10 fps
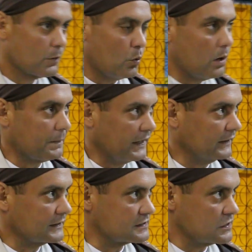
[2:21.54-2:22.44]
com a
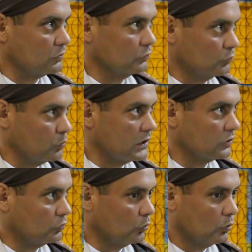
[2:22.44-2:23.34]
apresentação do
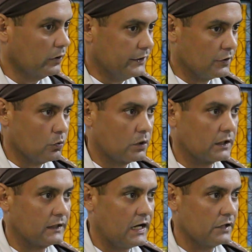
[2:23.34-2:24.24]
cantor Igor
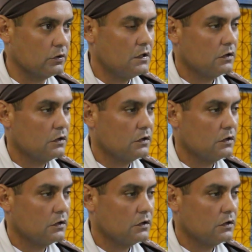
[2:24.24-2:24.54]
Canário,